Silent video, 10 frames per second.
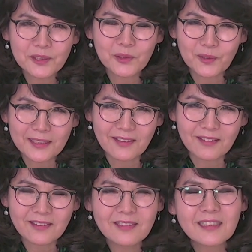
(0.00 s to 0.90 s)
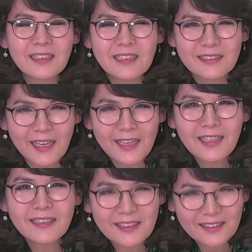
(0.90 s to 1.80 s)
통해서
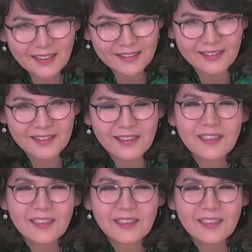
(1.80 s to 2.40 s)
다양한 세대들,